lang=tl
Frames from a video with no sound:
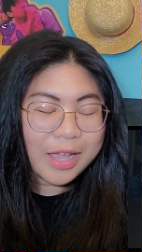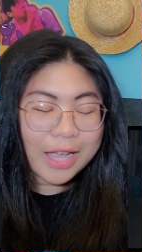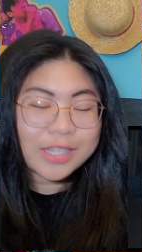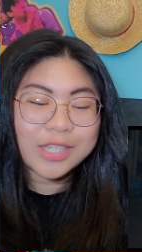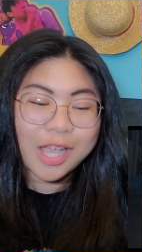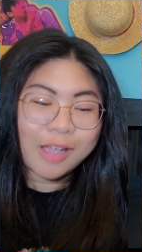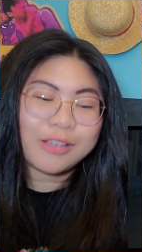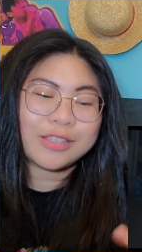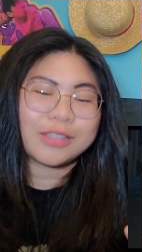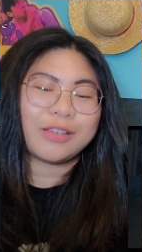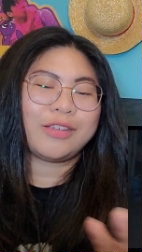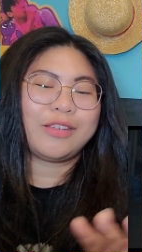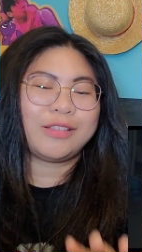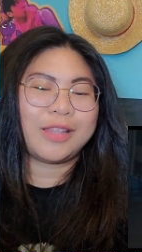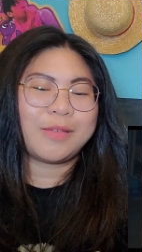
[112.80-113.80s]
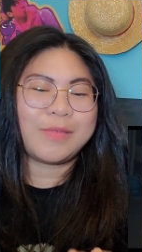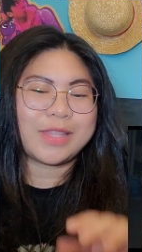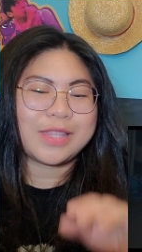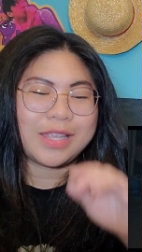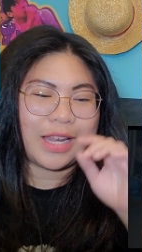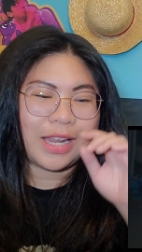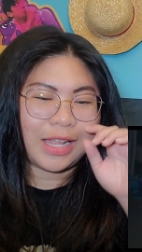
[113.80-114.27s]
At saka gusto ko yung
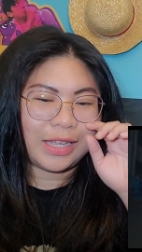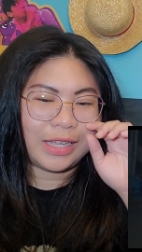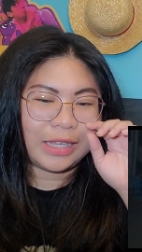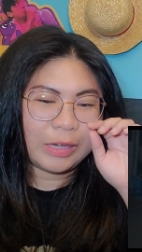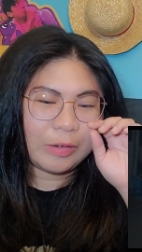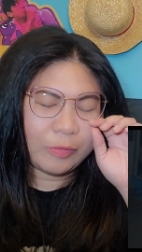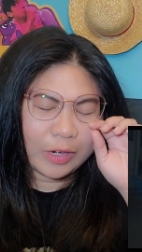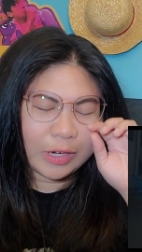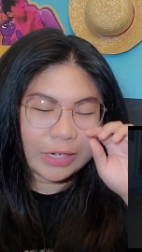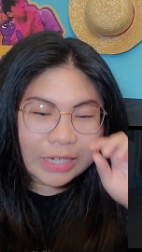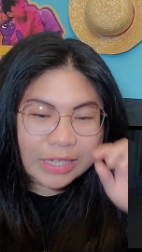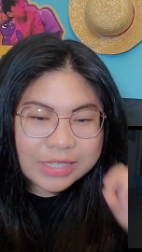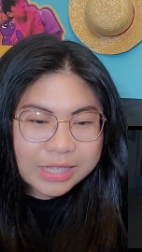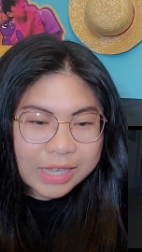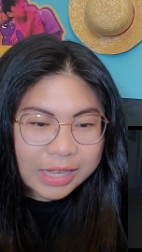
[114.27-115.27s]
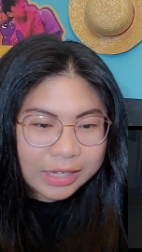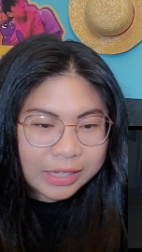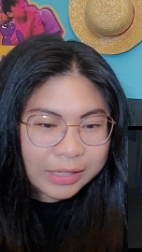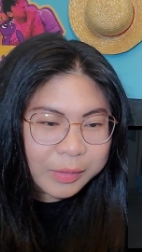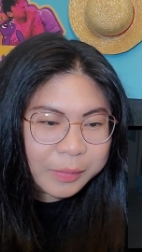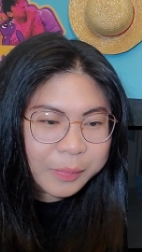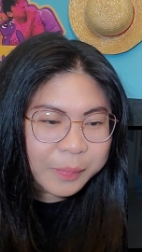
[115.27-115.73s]
damit nila. In fairness,
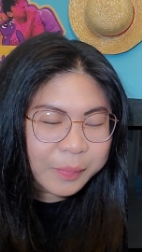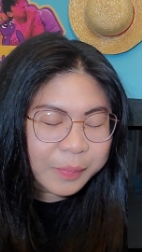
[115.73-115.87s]
ha?